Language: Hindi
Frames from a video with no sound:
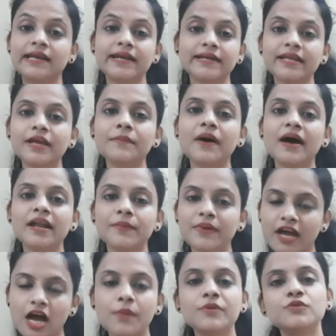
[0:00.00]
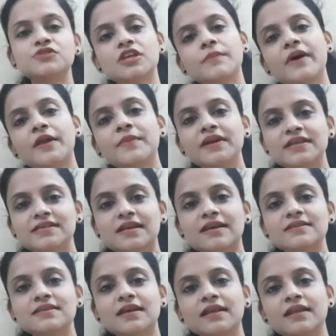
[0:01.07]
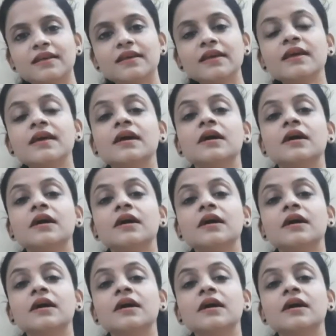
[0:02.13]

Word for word: किट के बारे में हम उसके बारे में डिस्कस करेंगे